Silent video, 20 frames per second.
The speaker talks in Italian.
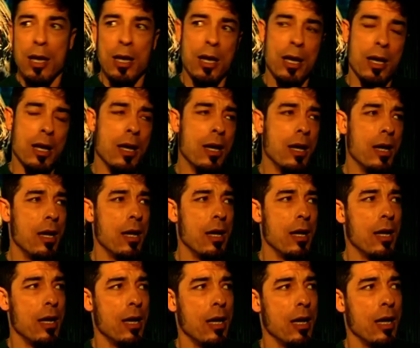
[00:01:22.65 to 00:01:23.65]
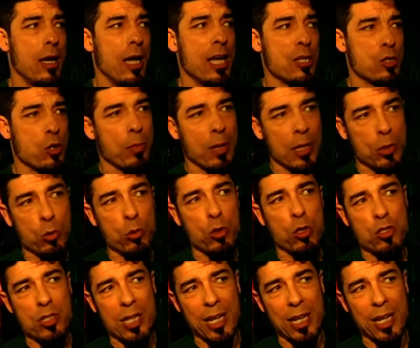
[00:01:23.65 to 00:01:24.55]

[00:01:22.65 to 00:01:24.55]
eh, e soprattutto